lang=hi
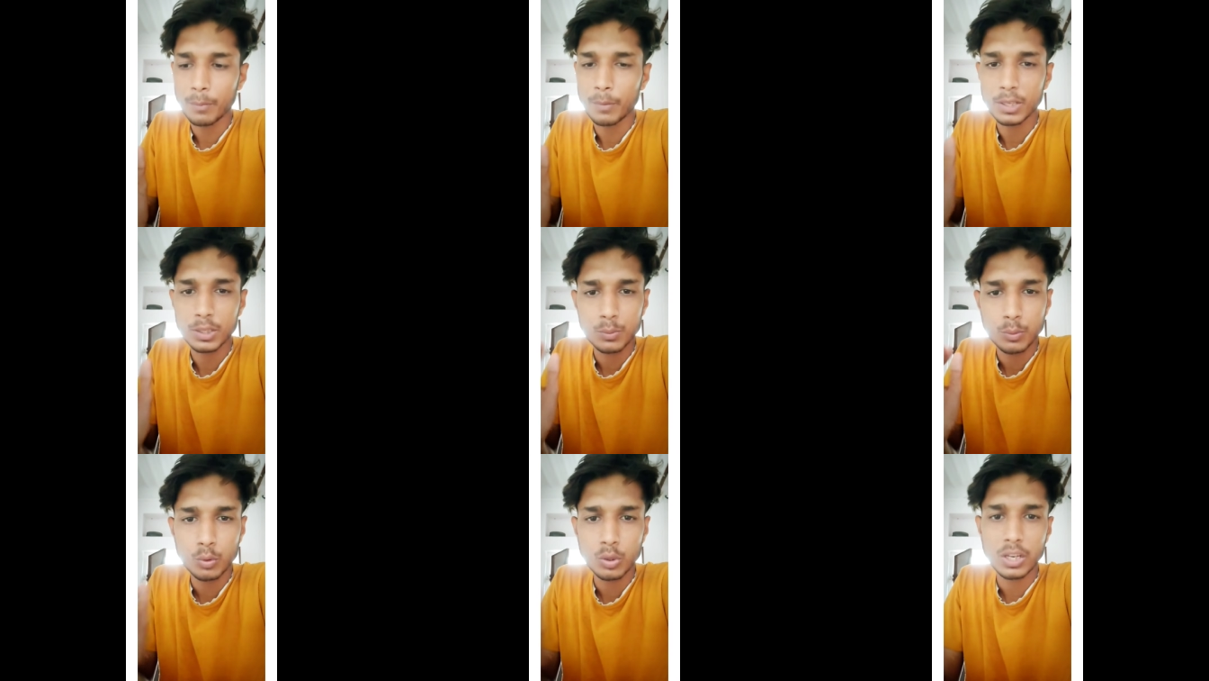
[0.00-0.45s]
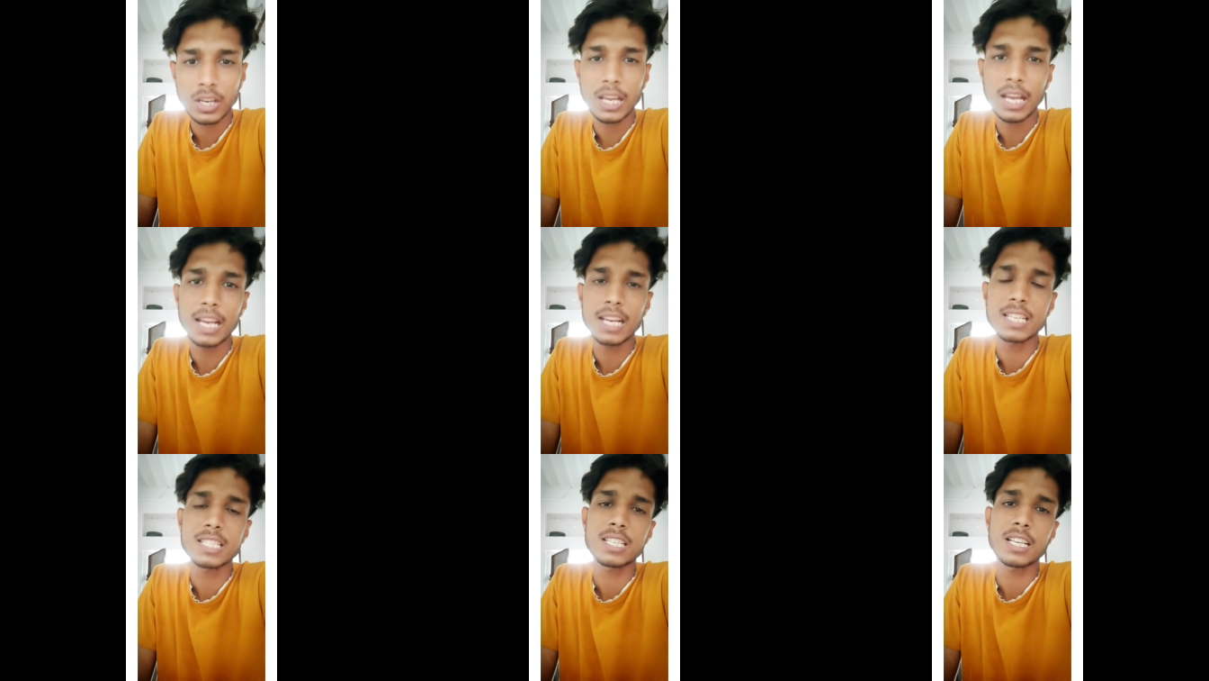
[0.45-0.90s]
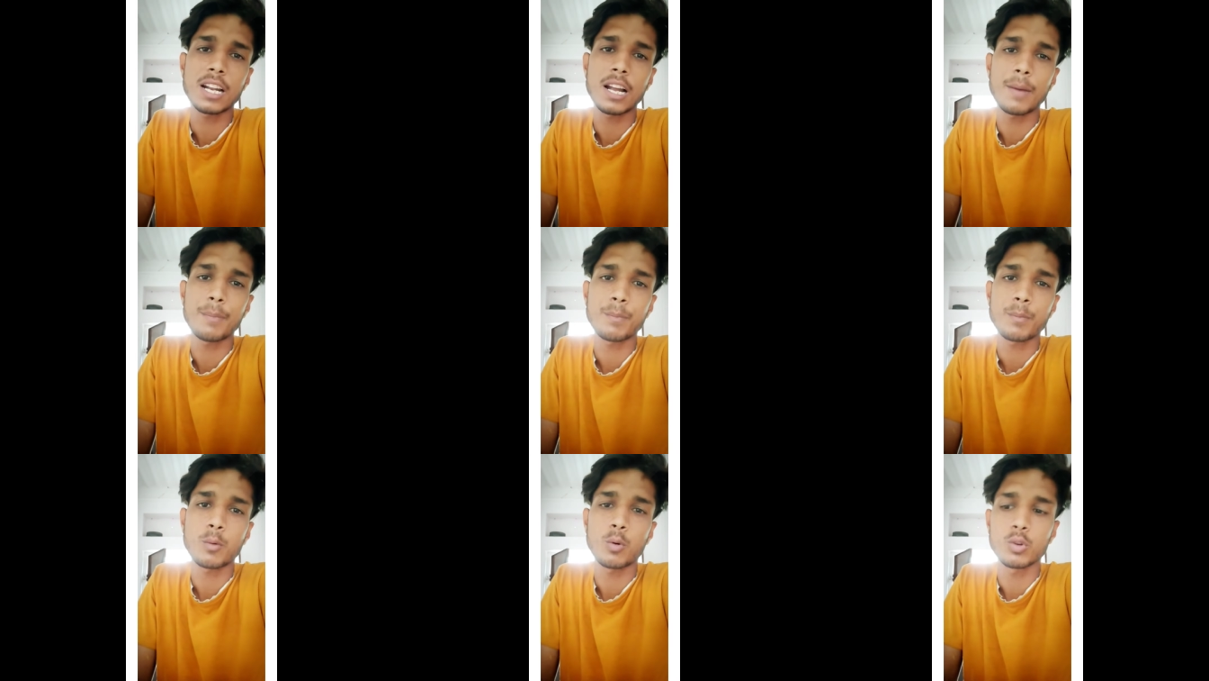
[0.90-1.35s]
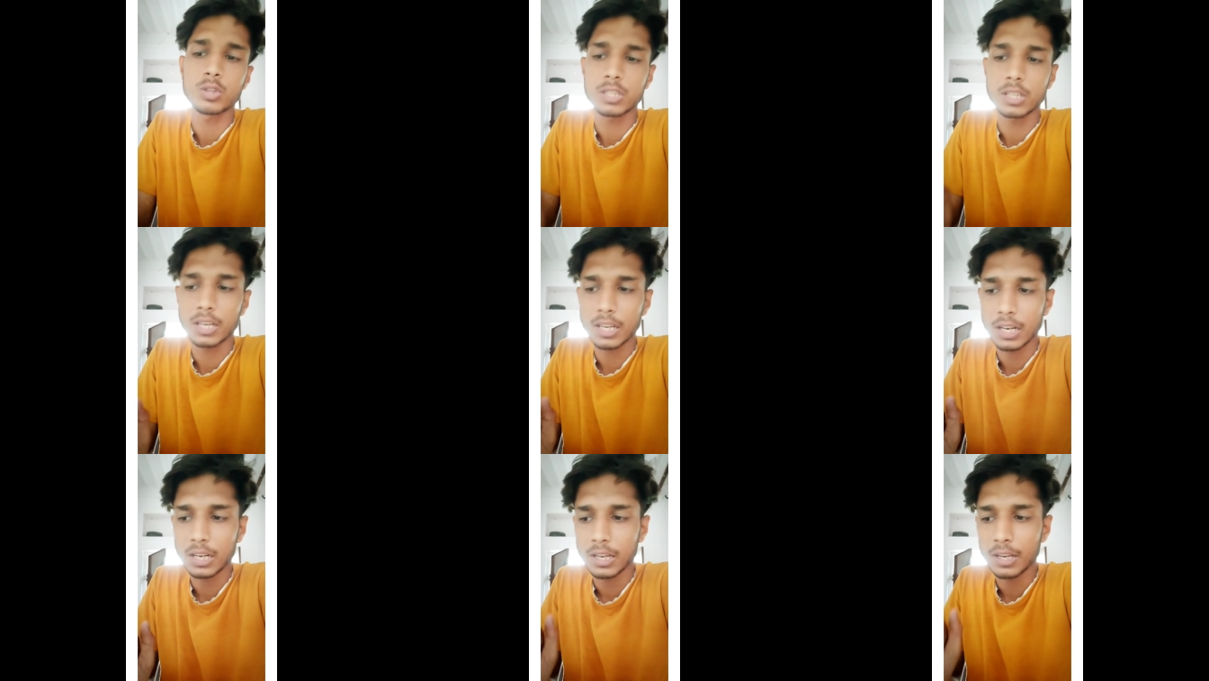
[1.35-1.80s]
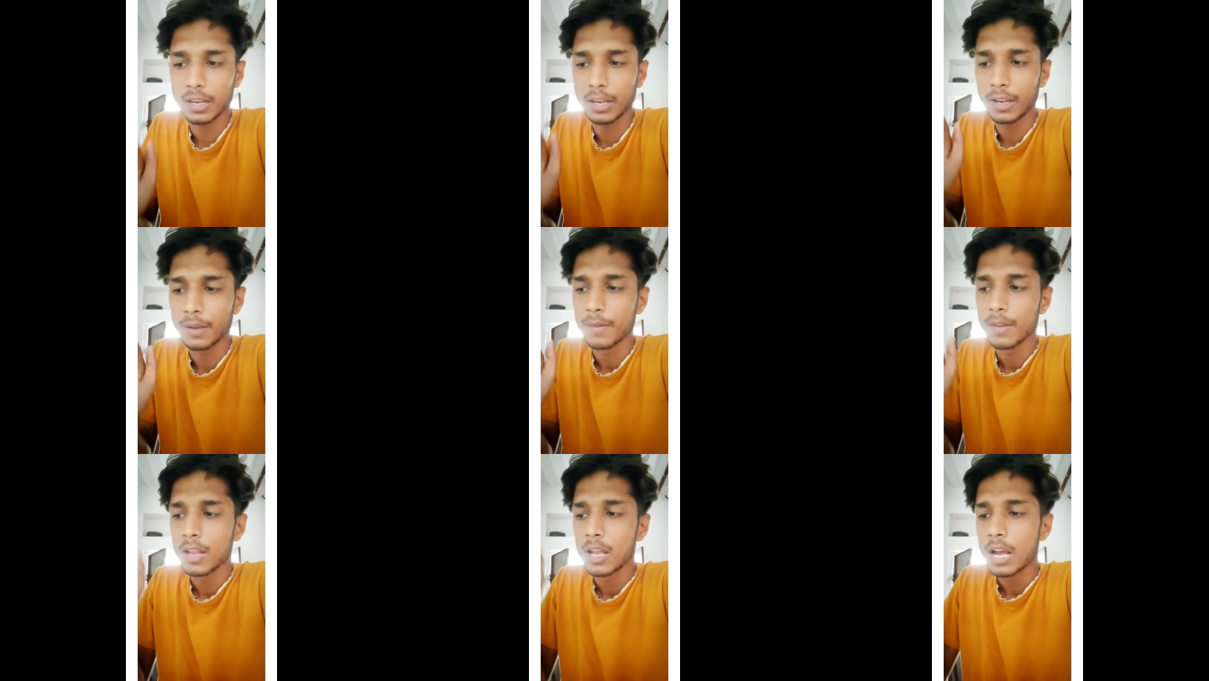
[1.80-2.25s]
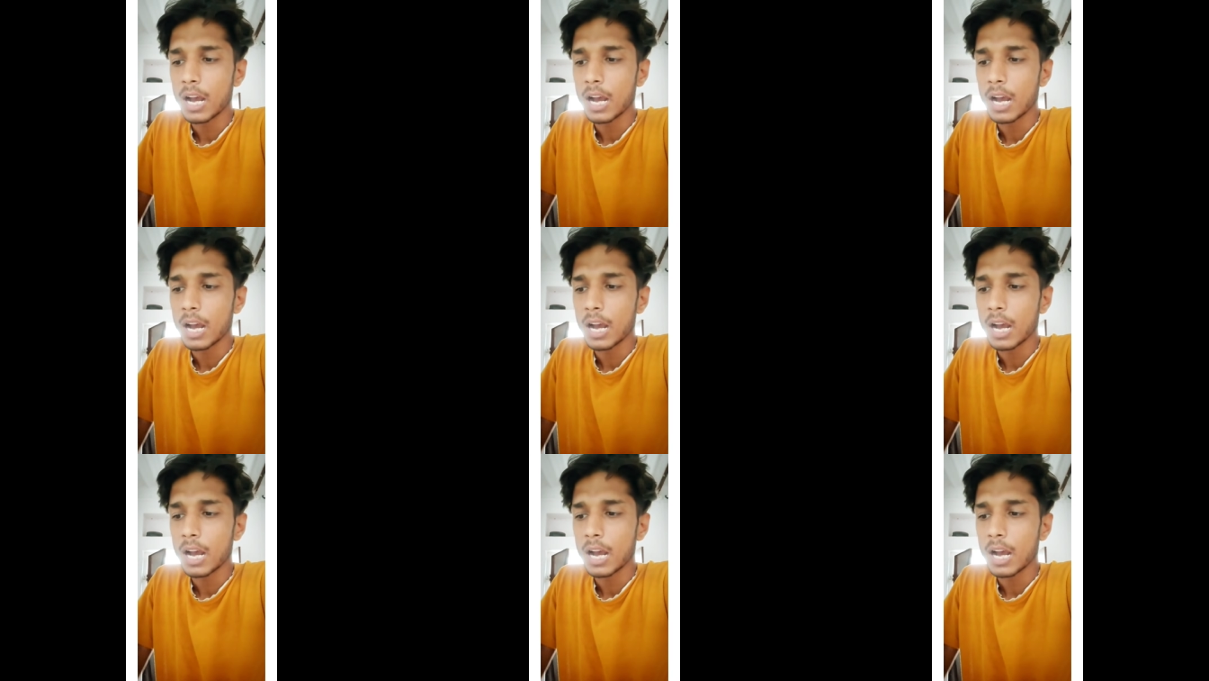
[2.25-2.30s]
मजबूर किया है कि सर आप कोचिंग के लिए